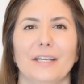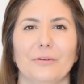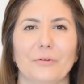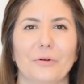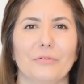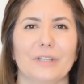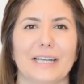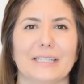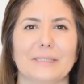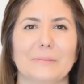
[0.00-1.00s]
Eu fui
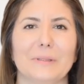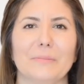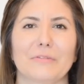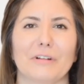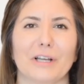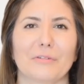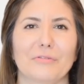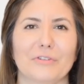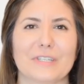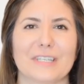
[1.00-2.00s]
convidada também para falar
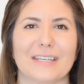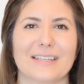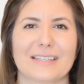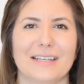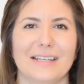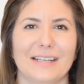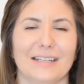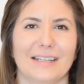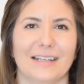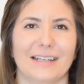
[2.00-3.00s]
com vocês
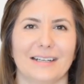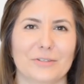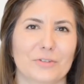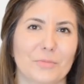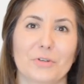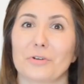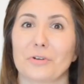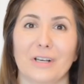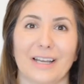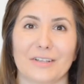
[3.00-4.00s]
uh, sobre
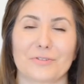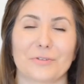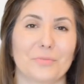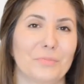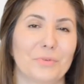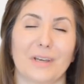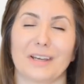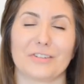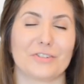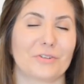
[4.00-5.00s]
chocolate, sobre por
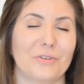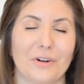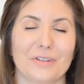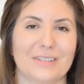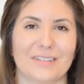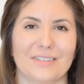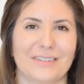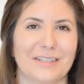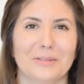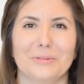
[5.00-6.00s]
que a gente gosta
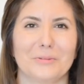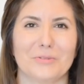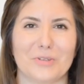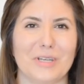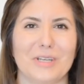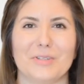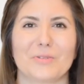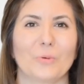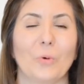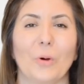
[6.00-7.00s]
tanto
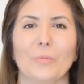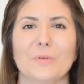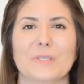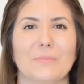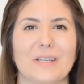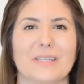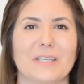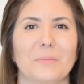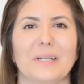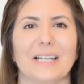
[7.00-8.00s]
disso, como
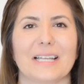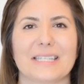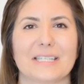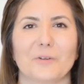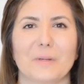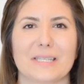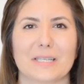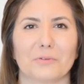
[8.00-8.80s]
estabelecer uma relação mais